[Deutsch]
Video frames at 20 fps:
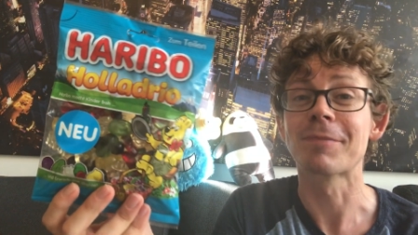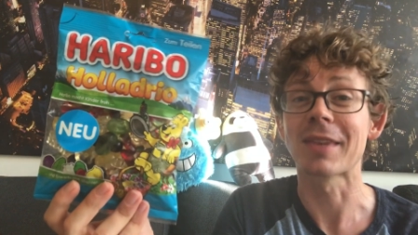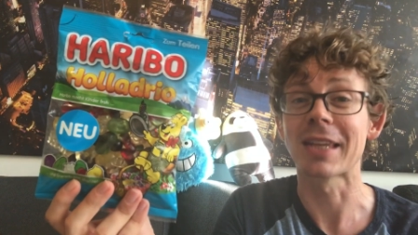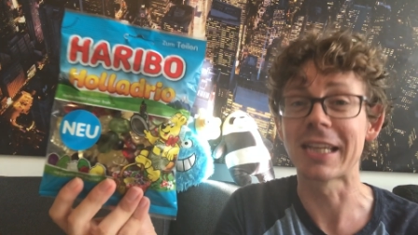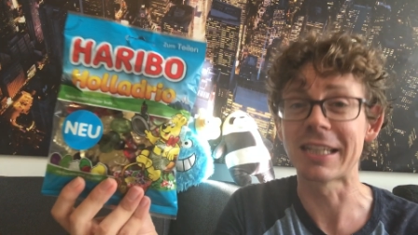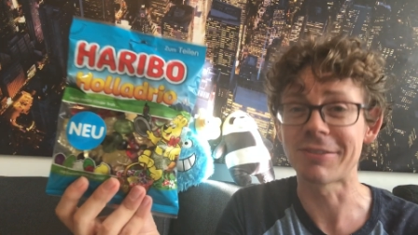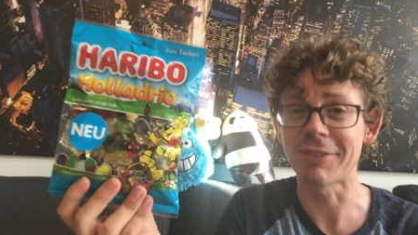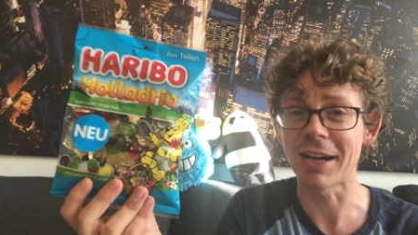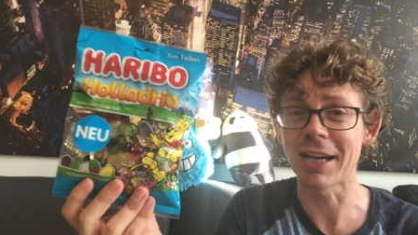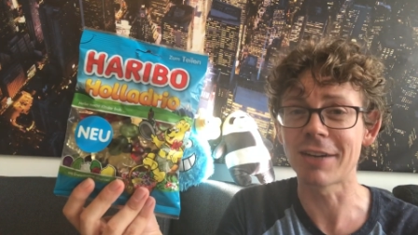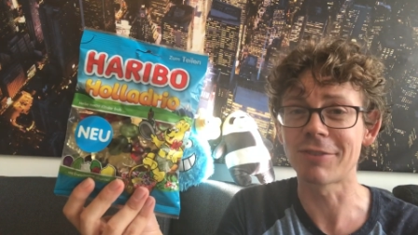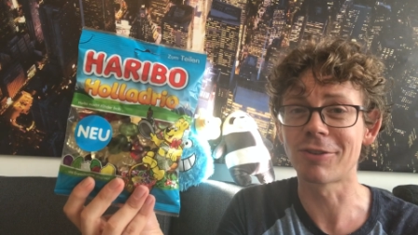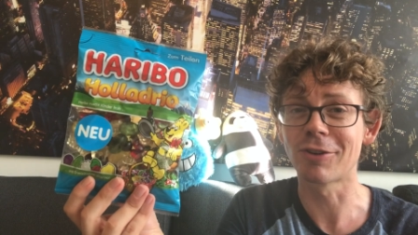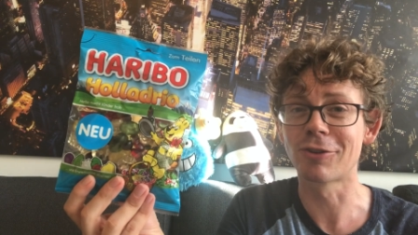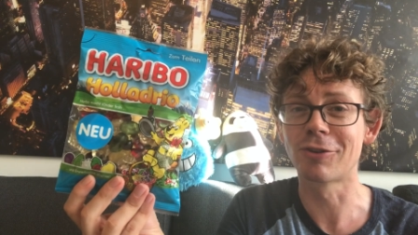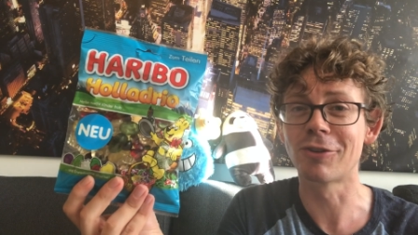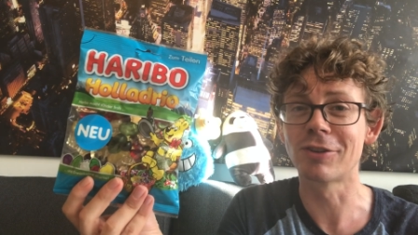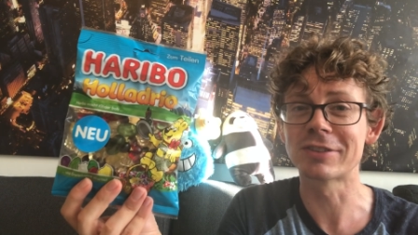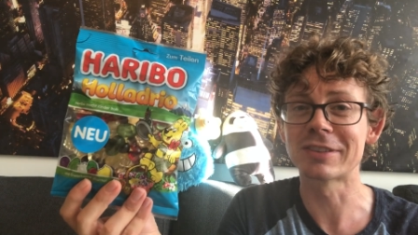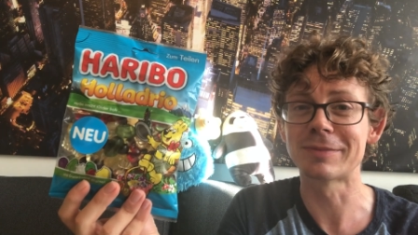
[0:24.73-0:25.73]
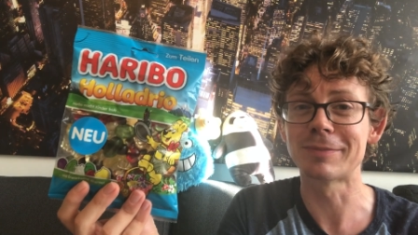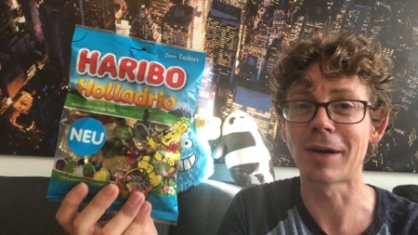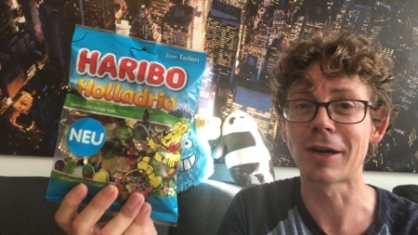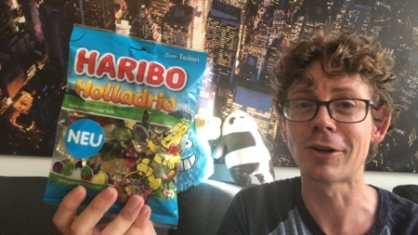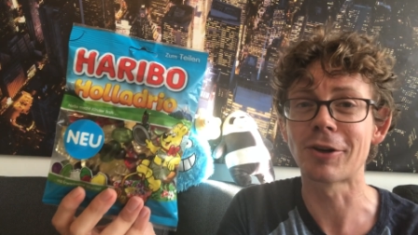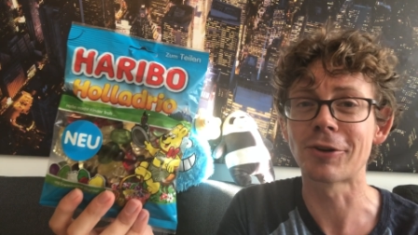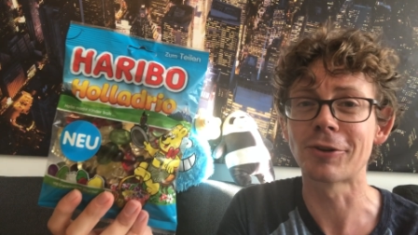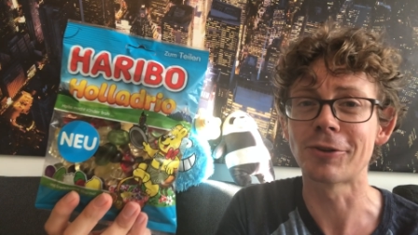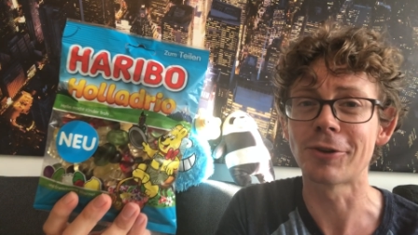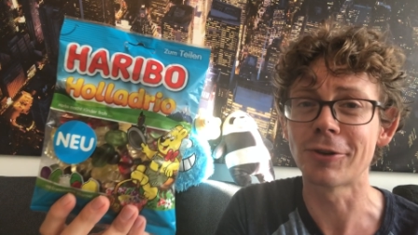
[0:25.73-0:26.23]
Ich war ja vor kurzem auch
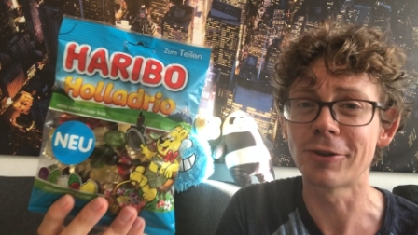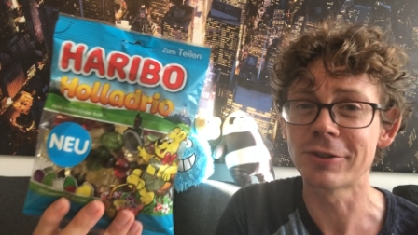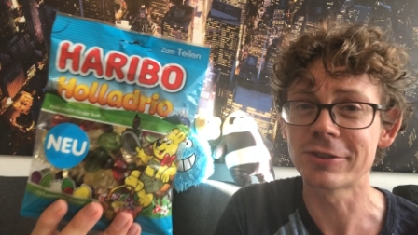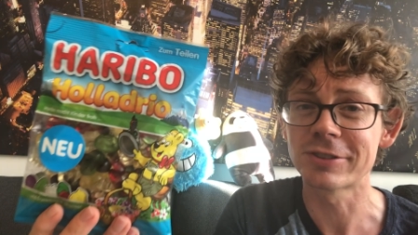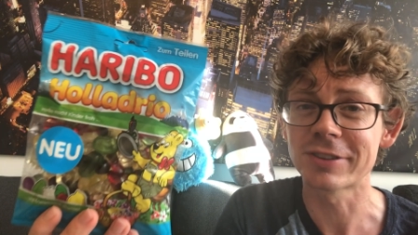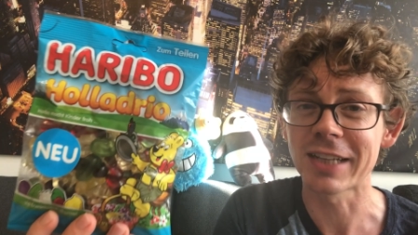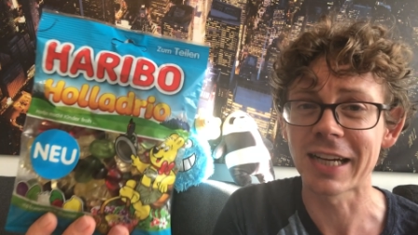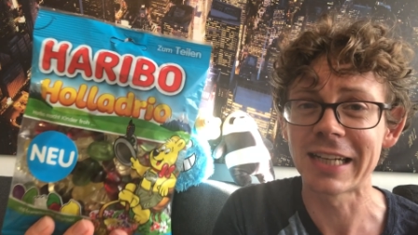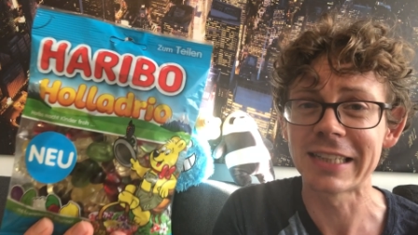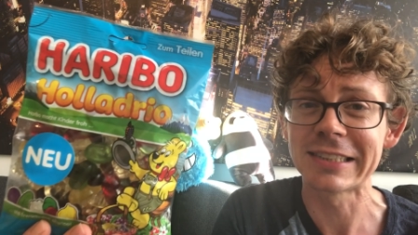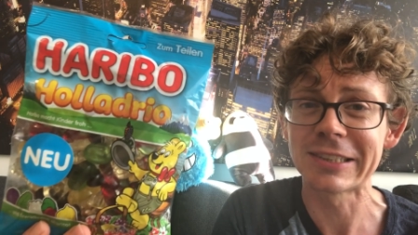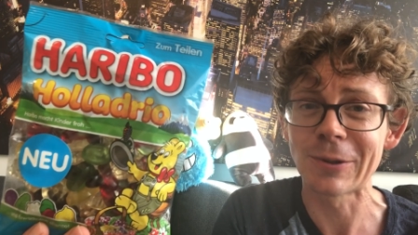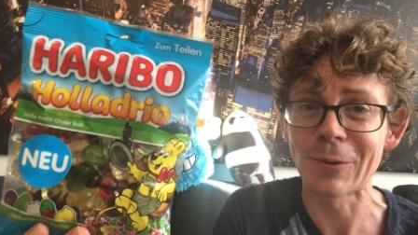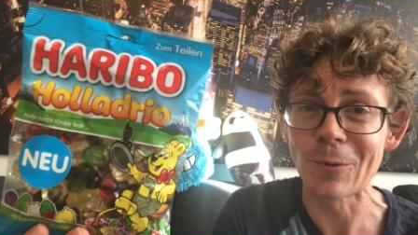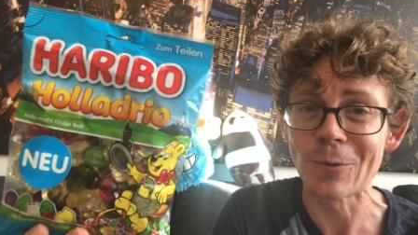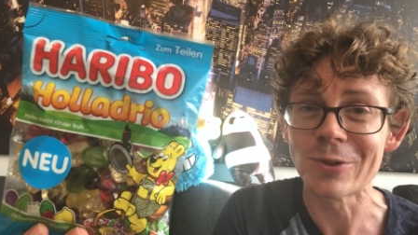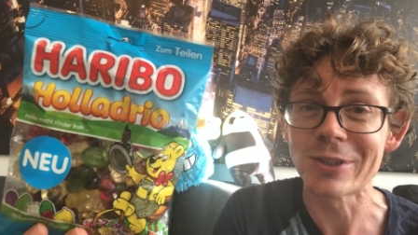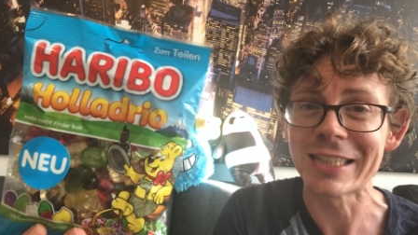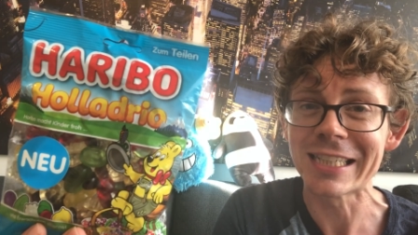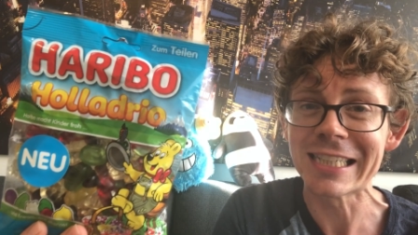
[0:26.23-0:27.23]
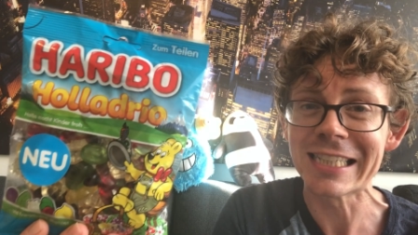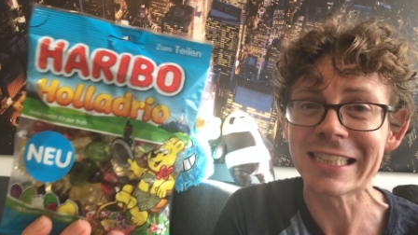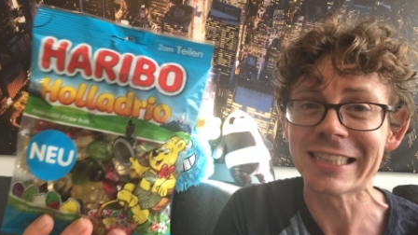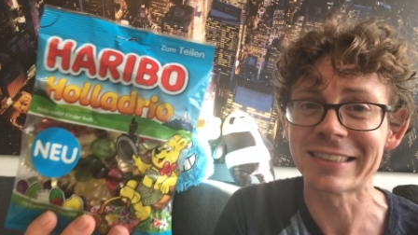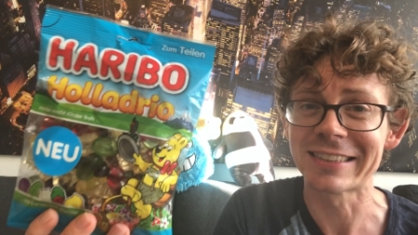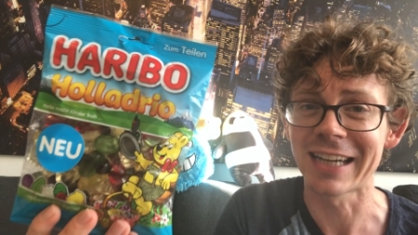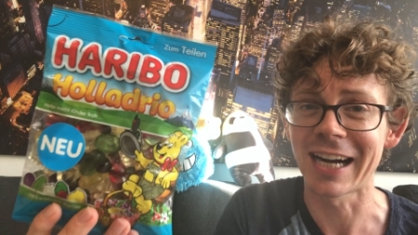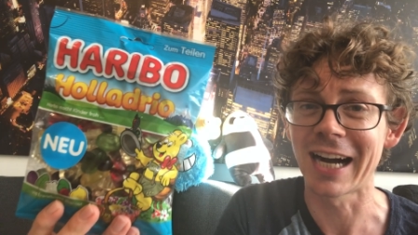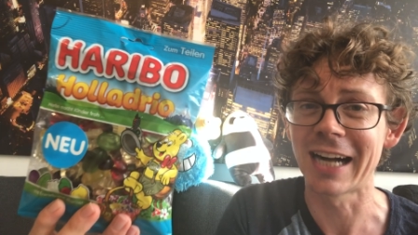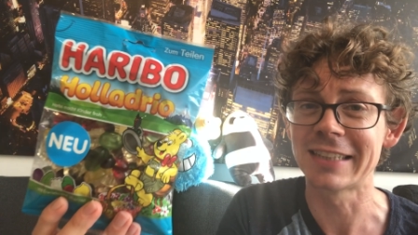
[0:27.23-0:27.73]
noch in Österreich und in
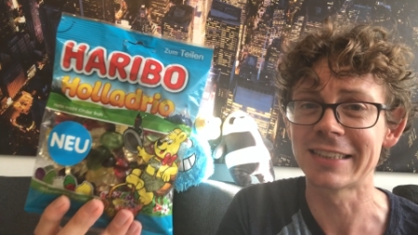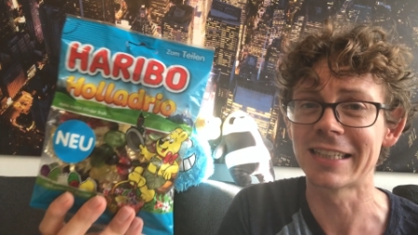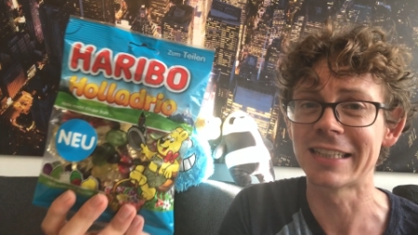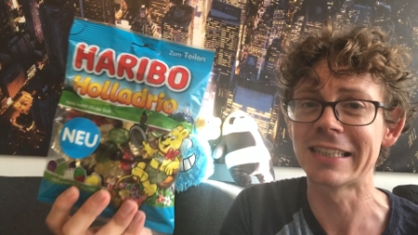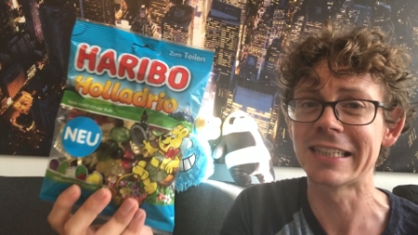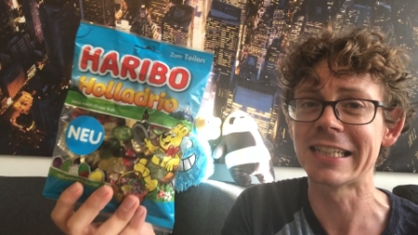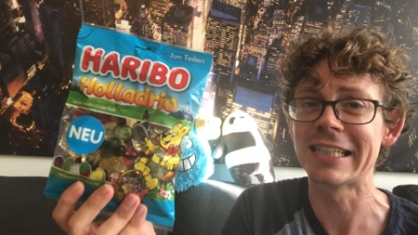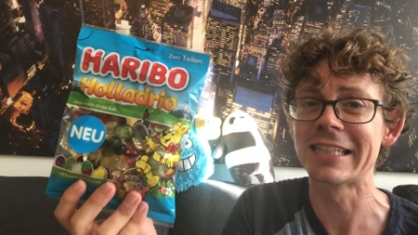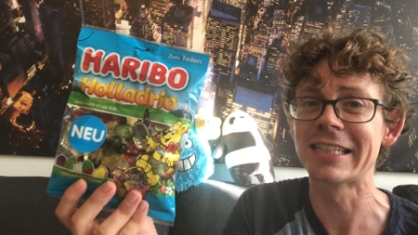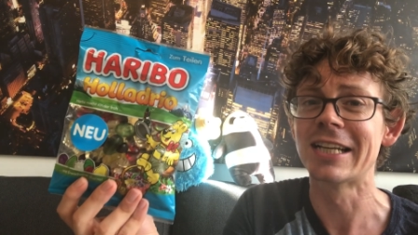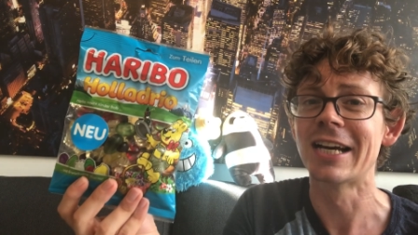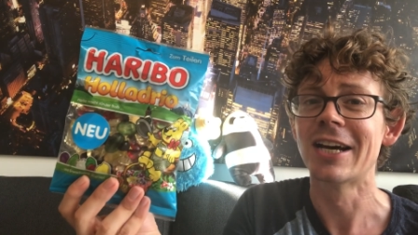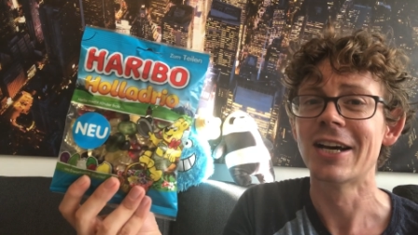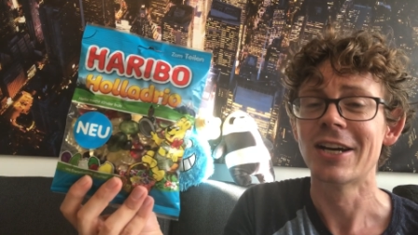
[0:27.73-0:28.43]
Italien in